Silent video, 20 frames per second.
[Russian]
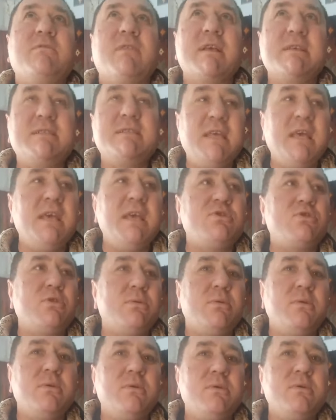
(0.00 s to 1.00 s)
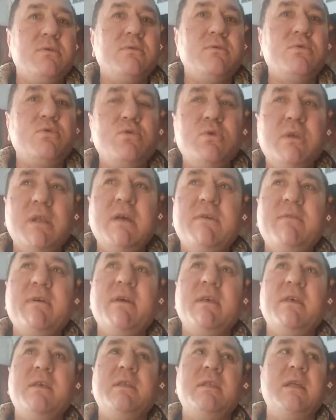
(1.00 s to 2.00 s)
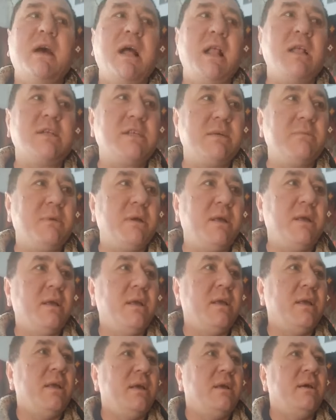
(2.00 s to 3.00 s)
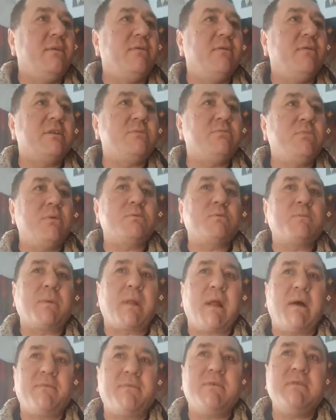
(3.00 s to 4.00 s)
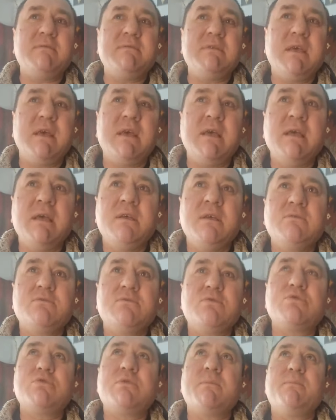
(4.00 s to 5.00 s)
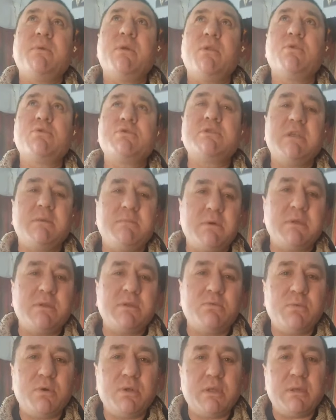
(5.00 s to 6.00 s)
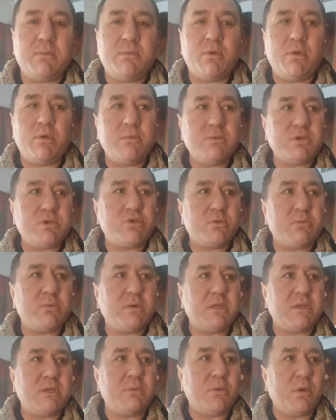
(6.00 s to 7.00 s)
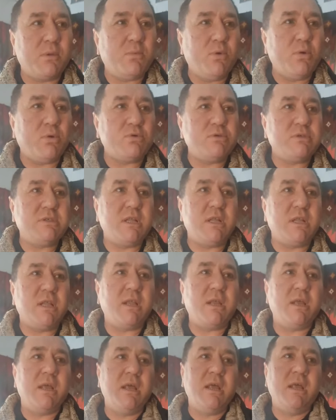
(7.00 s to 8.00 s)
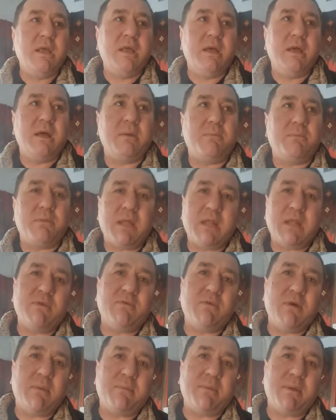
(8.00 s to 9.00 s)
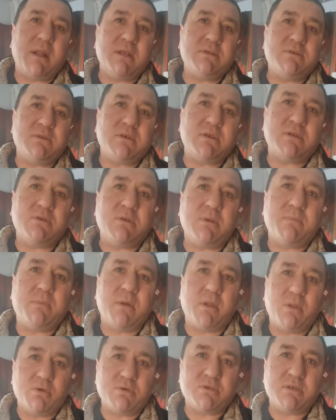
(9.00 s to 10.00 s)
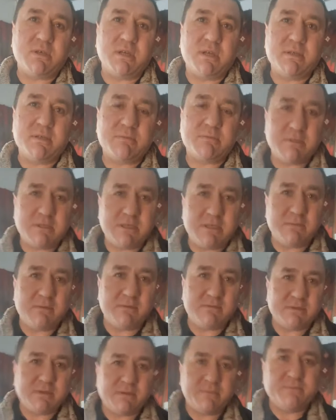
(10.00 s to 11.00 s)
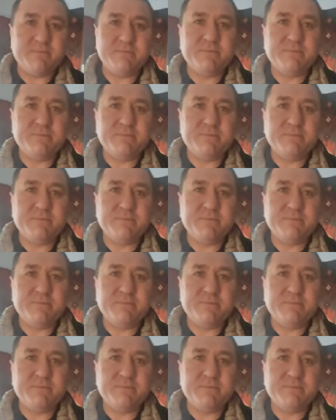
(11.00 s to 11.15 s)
властей. Дулевой. Чтобы, Дулевой. И дальше мы возьмем справки все, то, что положено, и мы, думаю, доберемся, чтобы этому ребенку сделали Э, плановую операцию, которая положена. Спасибо всем.